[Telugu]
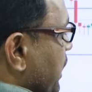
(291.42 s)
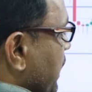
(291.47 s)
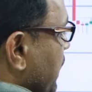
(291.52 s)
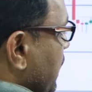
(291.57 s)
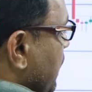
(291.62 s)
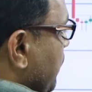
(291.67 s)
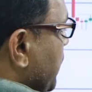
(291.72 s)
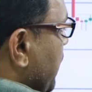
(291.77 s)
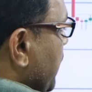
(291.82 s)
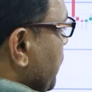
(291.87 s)
ఉంటే
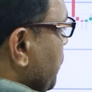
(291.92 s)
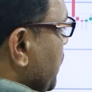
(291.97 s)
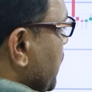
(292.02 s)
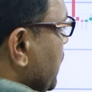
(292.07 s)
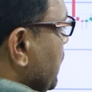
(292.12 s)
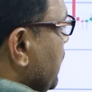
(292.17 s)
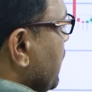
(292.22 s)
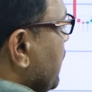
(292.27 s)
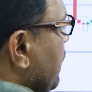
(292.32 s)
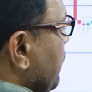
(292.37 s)
ఇంకా
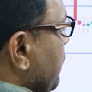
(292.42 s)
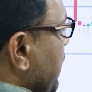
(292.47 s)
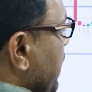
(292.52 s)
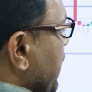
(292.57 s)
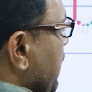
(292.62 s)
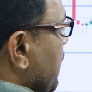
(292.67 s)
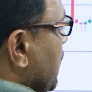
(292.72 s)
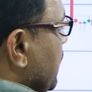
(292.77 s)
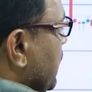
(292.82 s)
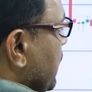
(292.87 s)
పడిపోయేది కానీ
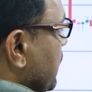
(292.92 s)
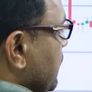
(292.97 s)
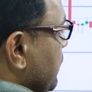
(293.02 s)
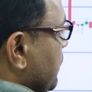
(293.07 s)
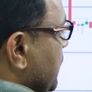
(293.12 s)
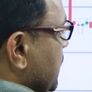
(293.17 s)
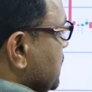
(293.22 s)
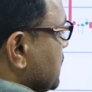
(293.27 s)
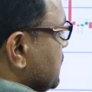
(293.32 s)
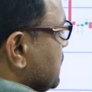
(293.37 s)
బ్రేక్ కాలే ఇది
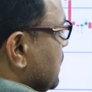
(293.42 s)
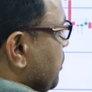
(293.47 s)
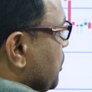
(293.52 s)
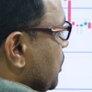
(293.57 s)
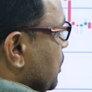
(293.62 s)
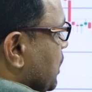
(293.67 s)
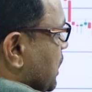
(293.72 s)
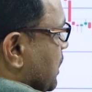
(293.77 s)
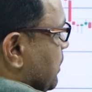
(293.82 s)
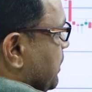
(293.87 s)
మంచి
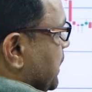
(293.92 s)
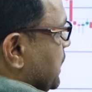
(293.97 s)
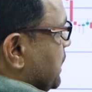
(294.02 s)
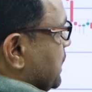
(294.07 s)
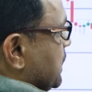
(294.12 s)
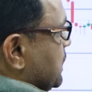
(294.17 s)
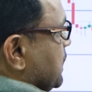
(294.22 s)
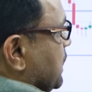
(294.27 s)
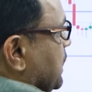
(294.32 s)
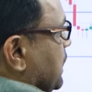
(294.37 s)
సపోర్ట్ లాగా
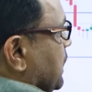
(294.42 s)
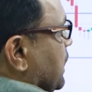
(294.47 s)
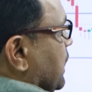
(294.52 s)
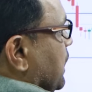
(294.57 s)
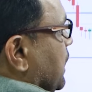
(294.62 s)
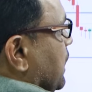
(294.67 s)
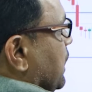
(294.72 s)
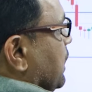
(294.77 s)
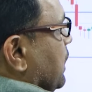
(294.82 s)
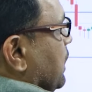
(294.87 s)
పనిచేసి
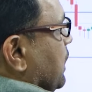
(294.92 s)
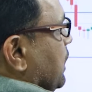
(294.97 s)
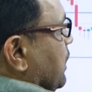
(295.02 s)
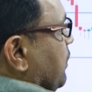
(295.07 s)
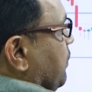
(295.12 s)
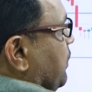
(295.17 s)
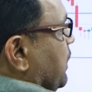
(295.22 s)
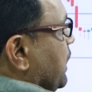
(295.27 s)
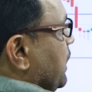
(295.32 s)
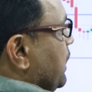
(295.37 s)
ఈ
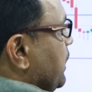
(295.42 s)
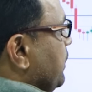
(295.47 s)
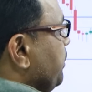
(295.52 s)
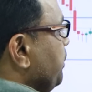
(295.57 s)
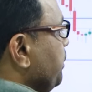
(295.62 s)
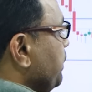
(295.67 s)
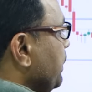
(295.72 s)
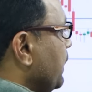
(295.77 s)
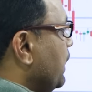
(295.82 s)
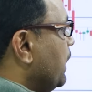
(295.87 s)
నిఫ్టీ
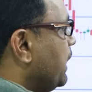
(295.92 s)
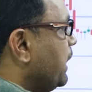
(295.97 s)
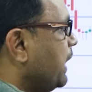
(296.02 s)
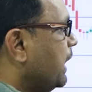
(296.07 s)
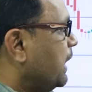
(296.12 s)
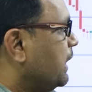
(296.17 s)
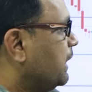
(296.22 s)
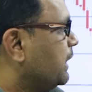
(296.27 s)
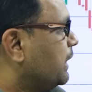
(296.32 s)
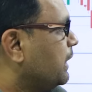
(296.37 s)

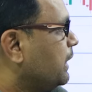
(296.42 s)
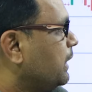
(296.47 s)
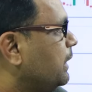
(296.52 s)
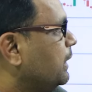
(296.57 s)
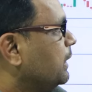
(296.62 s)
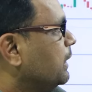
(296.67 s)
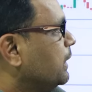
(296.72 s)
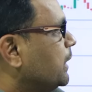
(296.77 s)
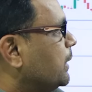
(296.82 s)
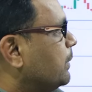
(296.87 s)
ర్యాలీకి
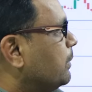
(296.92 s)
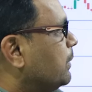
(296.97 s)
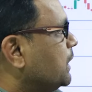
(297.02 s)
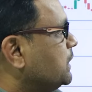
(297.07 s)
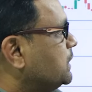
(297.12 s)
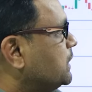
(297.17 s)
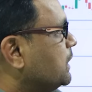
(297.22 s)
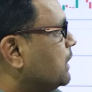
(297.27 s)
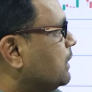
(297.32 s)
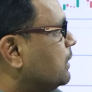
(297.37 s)

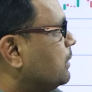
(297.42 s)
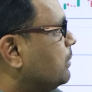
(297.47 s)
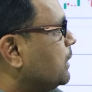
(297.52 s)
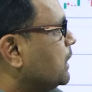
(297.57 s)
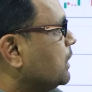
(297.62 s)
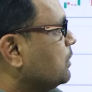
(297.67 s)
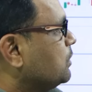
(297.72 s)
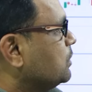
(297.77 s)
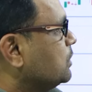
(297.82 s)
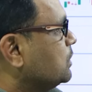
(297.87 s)
మంచిగా
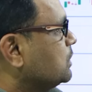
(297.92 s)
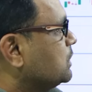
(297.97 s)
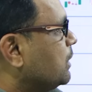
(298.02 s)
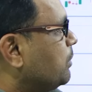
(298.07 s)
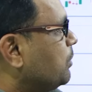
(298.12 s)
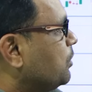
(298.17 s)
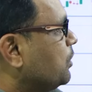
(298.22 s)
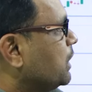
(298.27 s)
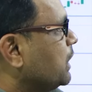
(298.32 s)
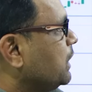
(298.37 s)
మనకు
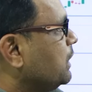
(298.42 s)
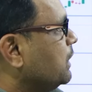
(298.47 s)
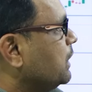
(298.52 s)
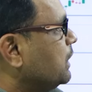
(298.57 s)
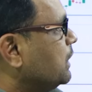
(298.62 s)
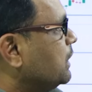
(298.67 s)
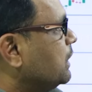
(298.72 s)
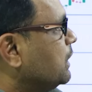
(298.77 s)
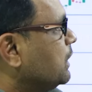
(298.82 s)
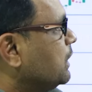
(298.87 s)
సపోర్ట్ అయితే